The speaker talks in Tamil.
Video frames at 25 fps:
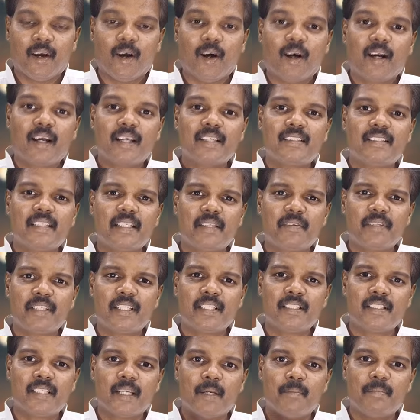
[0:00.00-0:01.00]
ஆகஸ்ட்
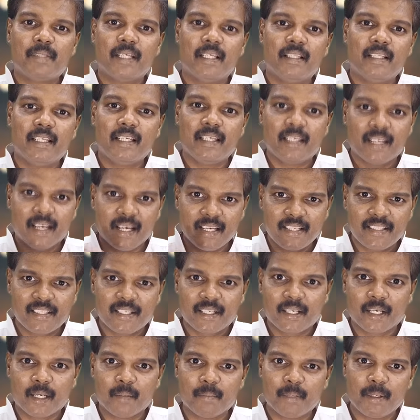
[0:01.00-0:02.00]
இருபத்தஞ்சாம் தேதி
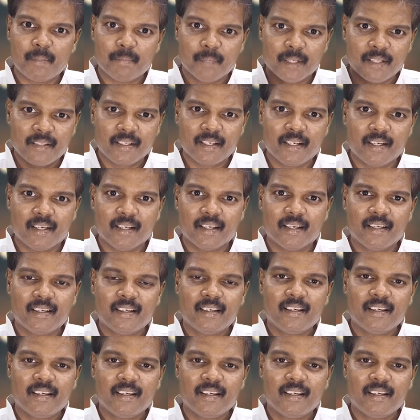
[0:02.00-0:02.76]
ஞாயிற்றுக்கிழமை மதுரையில